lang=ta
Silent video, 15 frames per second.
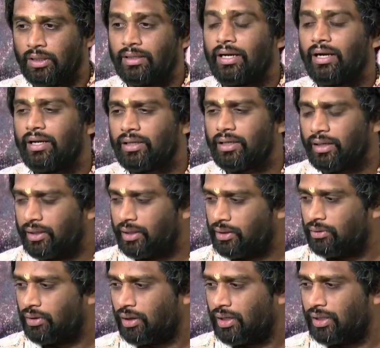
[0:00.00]
நடிகர்
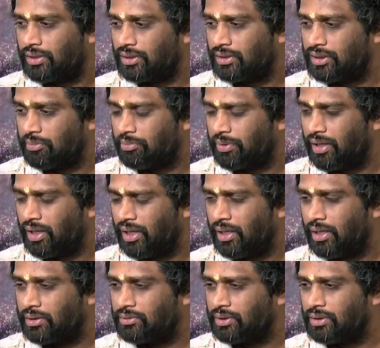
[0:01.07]
இயக்குனர் ரிலேஷன்ஷிப்புனா
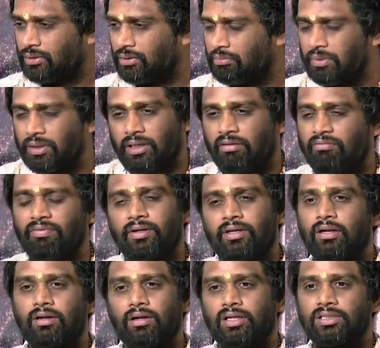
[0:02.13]
அது வந்து ரொம்ப
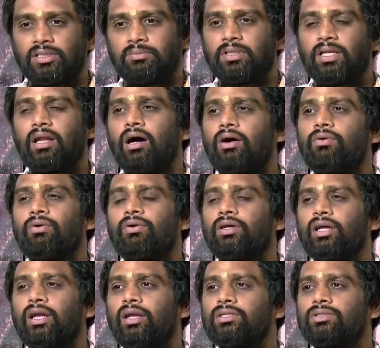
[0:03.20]
கம்ஃபர்டான ரிலேஷன்ஷிப் நான் அவர்
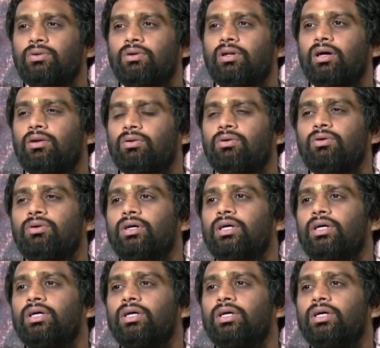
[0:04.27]
என்ன சொல்கிறாரோ